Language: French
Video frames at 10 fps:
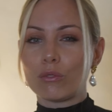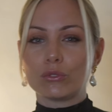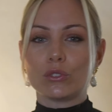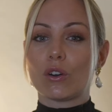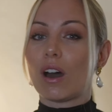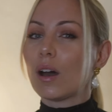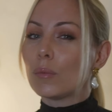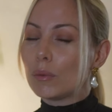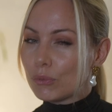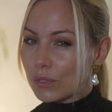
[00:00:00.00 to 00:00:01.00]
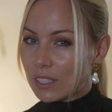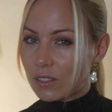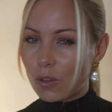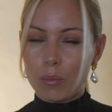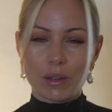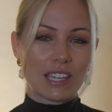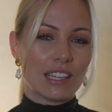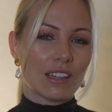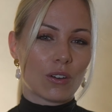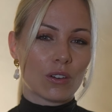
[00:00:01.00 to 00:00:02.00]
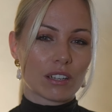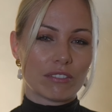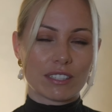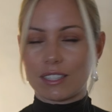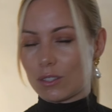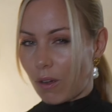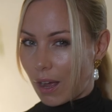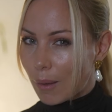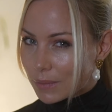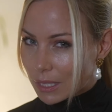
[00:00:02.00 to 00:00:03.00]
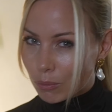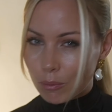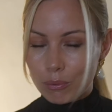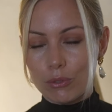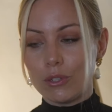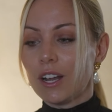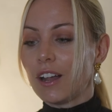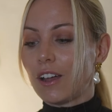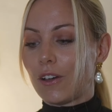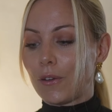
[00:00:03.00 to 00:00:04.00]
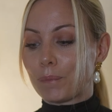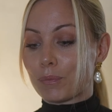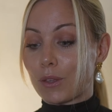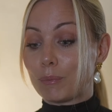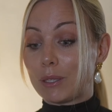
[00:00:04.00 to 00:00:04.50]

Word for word: en vous donnant un peu plus d'exemples et en réfléchissant un petit peu plus euh,